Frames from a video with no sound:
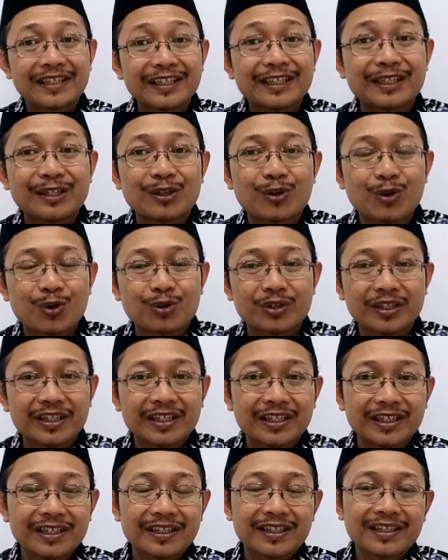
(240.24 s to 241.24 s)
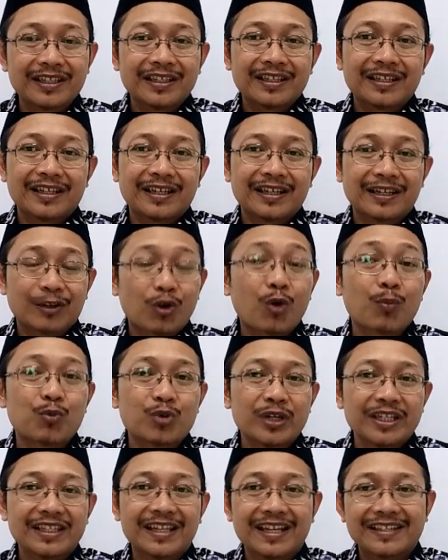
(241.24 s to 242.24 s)
ideologi eh,
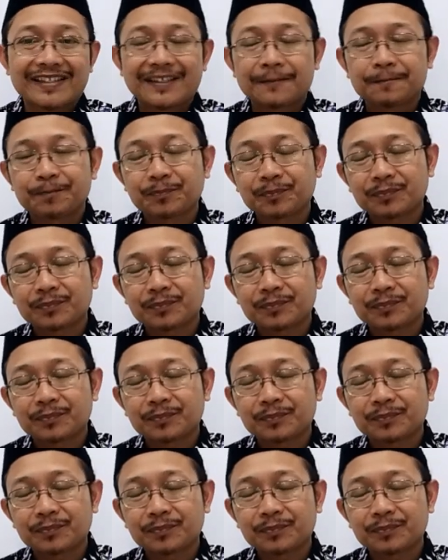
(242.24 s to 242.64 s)
komunitas.